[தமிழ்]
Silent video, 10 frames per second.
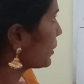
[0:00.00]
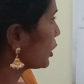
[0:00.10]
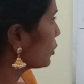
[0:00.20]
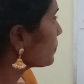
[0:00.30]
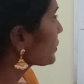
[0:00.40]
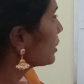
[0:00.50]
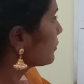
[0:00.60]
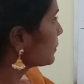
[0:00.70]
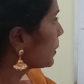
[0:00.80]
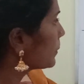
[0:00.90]
பண்ணணும்
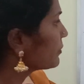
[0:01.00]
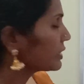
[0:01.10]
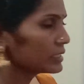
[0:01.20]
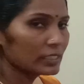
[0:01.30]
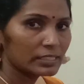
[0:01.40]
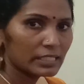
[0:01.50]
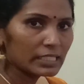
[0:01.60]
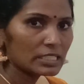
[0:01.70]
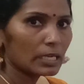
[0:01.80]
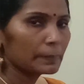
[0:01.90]
வேர்ப் வந்து
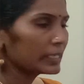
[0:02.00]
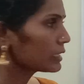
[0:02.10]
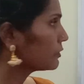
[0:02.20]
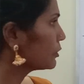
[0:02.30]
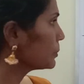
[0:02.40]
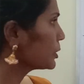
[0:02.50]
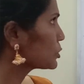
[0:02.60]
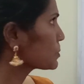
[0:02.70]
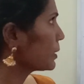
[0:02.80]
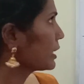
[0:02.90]
ஈட் அப்படிங்கிற வேர்பை
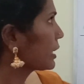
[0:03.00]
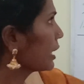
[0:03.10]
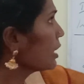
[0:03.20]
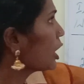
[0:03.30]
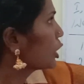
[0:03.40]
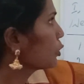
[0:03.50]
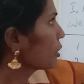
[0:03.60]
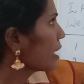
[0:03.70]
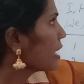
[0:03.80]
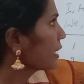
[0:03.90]
யூஸ் பண்ணியிருக்கேன்
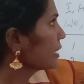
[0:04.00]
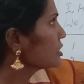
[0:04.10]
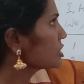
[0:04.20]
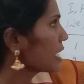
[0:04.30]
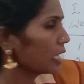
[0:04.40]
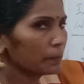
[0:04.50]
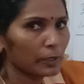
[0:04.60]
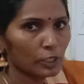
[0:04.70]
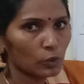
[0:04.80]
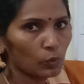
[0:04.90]
அதோடைய ஐஎன்ஜி ஆட்
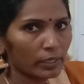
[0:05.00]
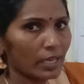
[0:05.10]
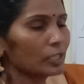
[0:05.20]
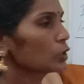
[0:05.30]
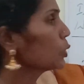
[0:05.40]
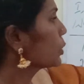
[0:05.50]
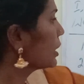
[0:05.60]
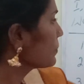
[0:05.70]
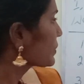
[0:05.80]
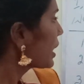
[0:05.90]
பண்ணிக்கணும் இல்லையா அது கூட
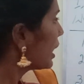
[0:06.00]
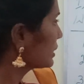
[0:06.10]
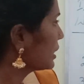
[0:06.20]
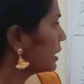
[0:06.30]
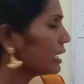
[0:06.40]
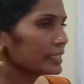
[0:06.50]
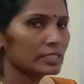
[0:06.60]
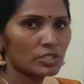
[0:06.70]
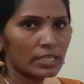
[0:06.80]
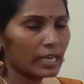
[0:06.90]
அதனால்
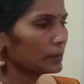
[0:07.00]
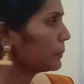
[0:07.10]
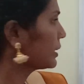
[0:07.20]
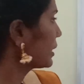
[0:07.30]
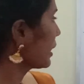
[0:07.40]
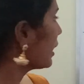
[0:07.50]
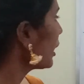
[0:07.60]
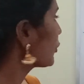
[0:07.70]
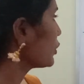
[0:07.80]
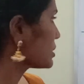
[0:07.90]
ஐஎன்ஜி ஆட் பண்ணியிருக்கேன்
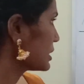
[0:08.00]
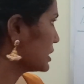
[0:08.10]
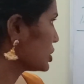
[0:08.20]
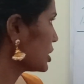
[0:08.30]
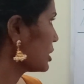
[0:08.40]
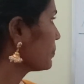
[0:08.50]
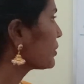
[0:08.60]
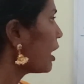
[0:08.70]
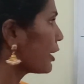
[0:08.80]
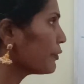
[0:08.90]
ஐ வாஸ் ஈட்டிங்
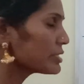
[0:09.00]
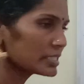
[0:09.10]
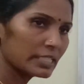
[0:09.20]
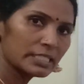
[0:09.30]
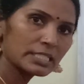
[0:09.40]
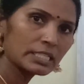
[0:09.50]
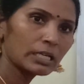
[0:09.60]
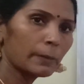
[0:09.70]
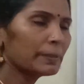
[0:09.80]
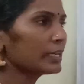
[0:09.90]
ஐ வாஸ் ஈட்டிங்
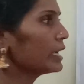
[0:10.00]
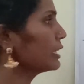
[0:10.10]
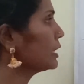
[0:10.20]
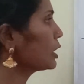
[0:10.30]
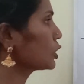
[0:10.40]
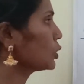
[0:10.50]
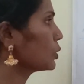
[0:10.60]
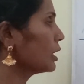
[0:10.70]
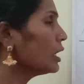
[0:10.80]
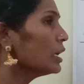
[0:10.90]
அப்படின்னா என்ன
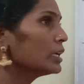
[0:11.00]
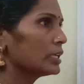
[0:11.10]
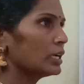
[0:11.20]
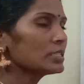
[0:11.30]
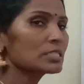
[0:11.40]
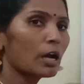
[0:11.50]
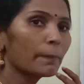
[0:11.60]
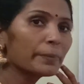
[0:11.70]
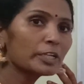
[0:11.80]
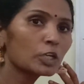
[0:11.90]
அர்த்தம்னா நான்
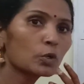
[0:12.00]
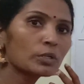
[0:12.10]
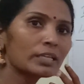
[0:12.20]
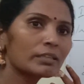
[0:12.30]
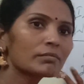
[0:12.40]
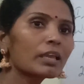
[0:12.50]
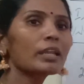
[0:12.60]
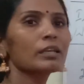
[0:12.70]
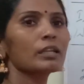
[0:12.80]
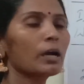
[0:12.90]
சாப்பிட்டு
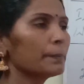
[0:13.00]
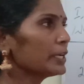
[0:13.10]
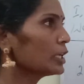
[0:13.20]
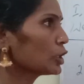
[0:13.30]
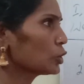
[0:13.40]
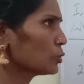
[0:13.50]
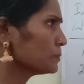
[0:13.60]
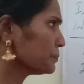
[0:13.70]
கொண்டிருந்தேன் அப்படின்னு அர்த்தம்